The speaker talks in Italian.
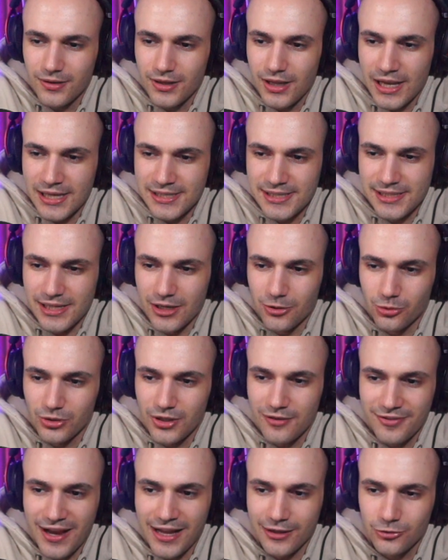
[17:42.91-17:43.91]
e siano
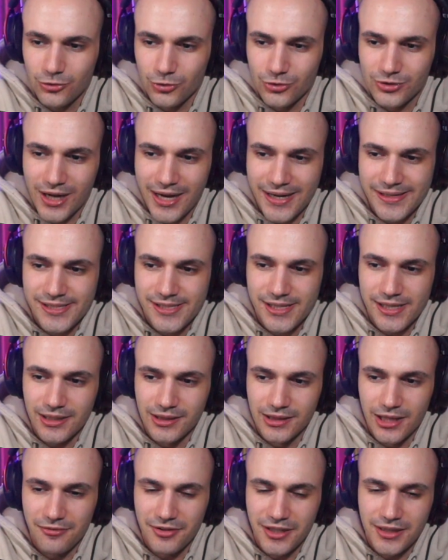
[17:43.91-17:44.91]
di fatto tre
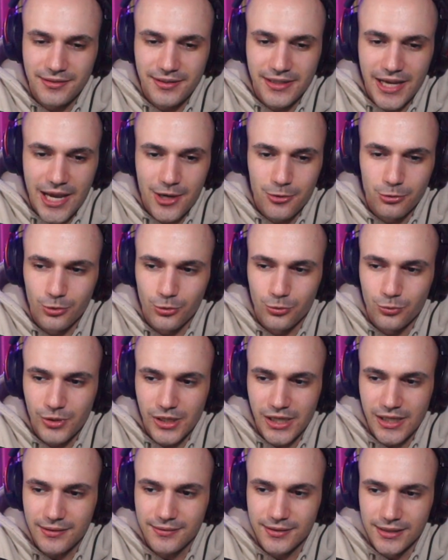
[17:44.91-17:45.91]
skin da 20 euro
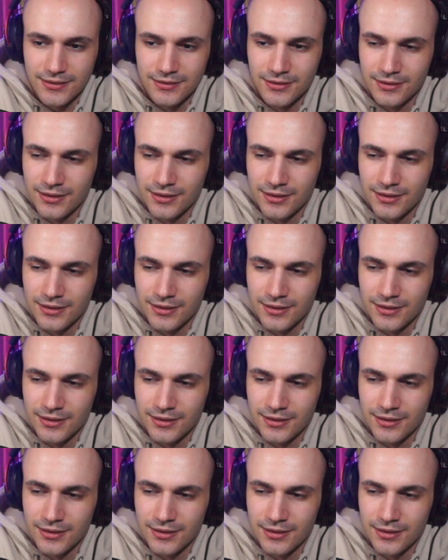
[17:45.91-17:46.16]
unite.